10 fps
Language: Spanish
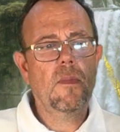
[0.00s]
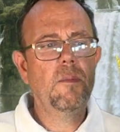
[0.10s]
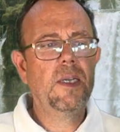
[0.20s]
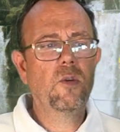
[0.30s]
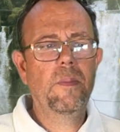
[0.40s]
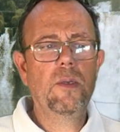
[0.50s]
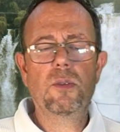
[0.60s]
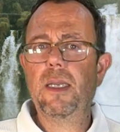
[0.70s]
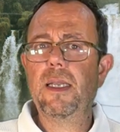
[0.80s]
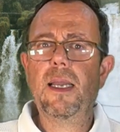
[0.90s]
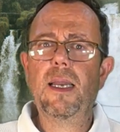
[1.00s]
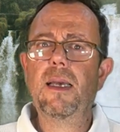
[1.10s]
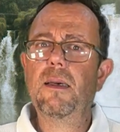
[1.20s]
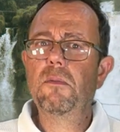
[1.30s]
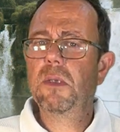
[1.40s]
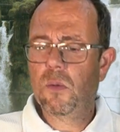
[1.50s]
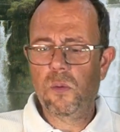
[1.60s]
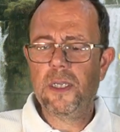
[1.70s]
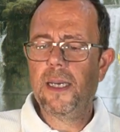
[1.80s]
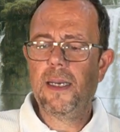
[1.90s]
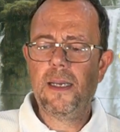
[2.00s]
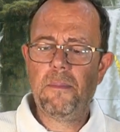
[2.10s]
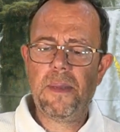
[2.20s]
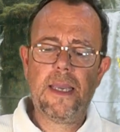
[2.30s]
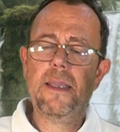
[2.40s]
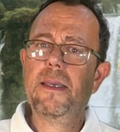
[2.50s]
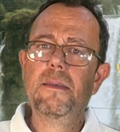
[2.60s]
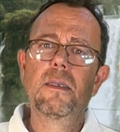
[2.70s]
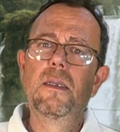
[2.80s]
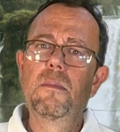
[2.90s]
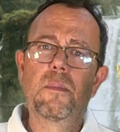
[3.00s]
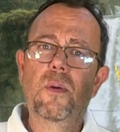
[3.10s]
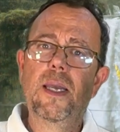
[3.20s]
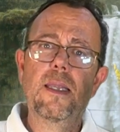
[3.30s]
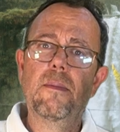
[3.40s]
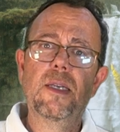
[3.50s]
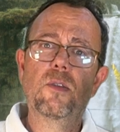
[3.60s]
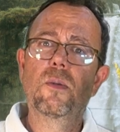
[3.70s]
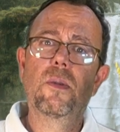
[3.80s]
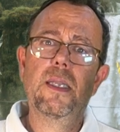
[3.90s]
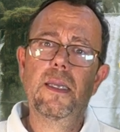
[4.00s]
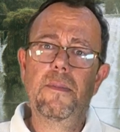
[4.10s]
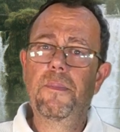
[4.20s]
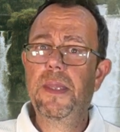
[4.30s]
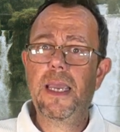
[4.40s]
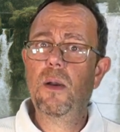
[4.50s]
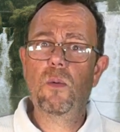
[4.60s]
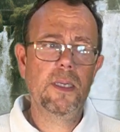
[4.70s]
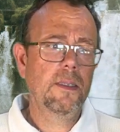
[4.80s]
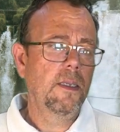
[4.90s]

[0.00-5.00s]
más o menos sería una cuchara pequeña por cada vaso de, agua.